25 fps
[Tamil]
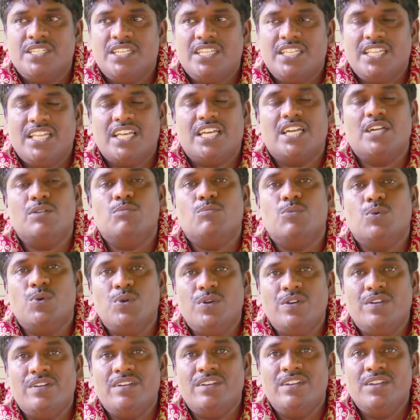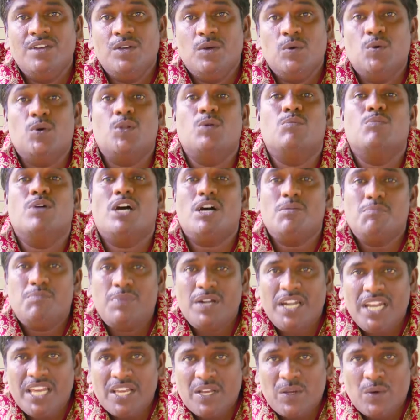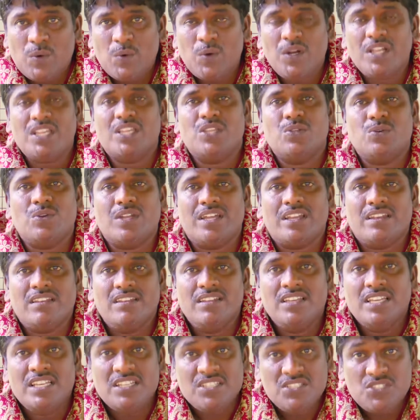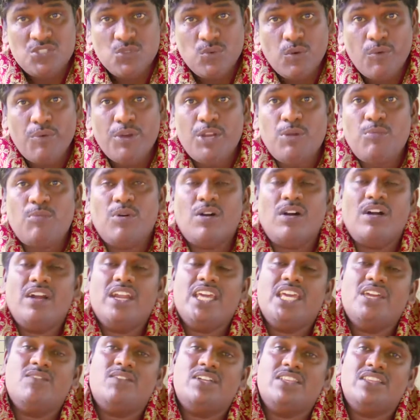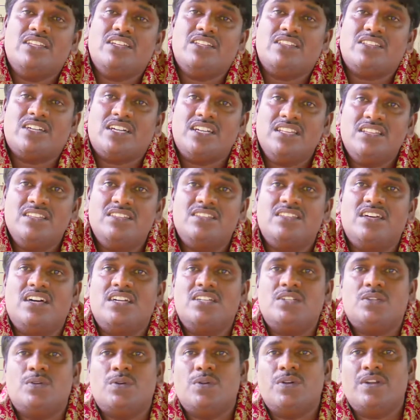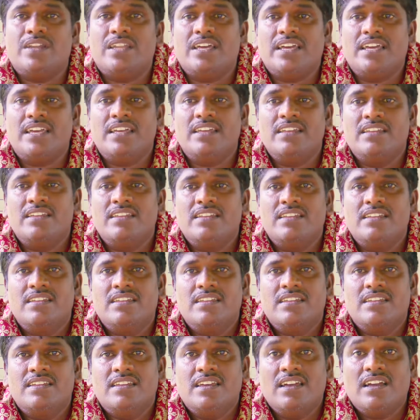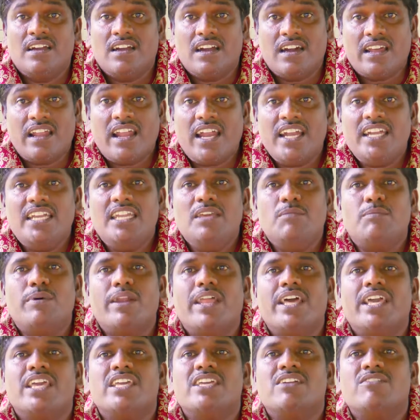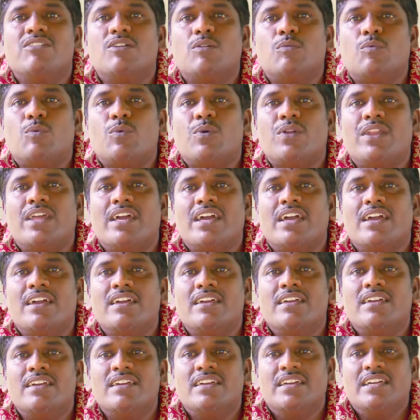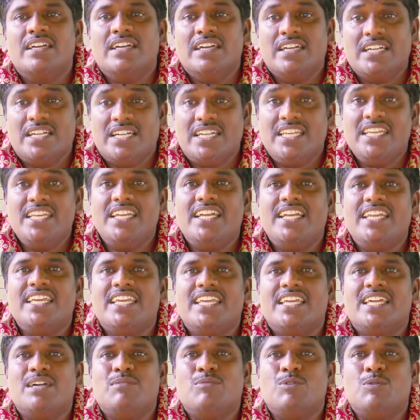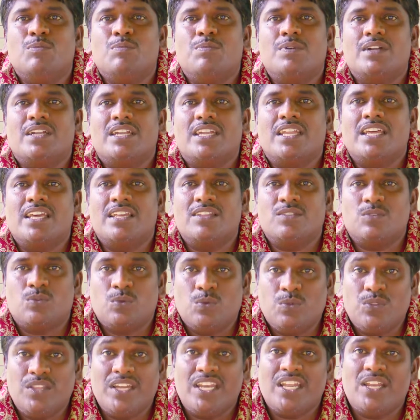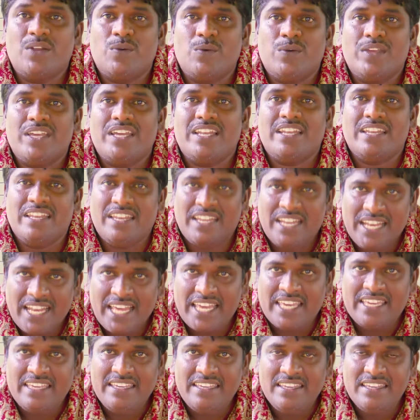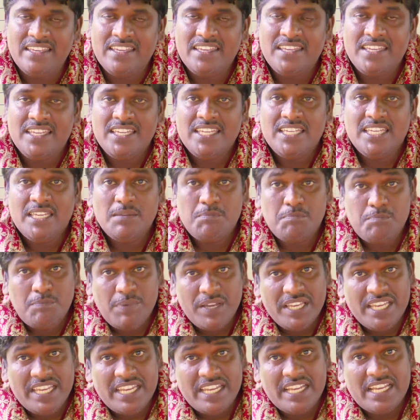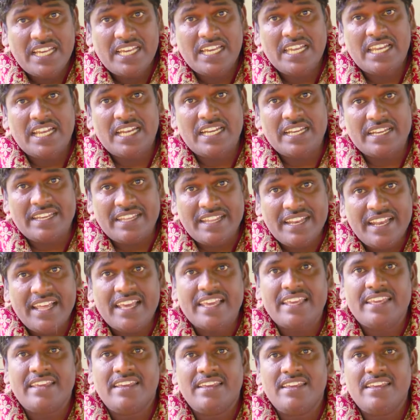இதற்கு முன் ஒரு மாப்பிள்ளை கோலத்துடன் சிவபெருமானே வந்து தடுத்தாற்கொள்ள கராட்டி பழகியவர் போல எட்டியடிக்க முற்பட்ட சுந்தரருடைய நிலை இப்போ இருக்கிற நிலை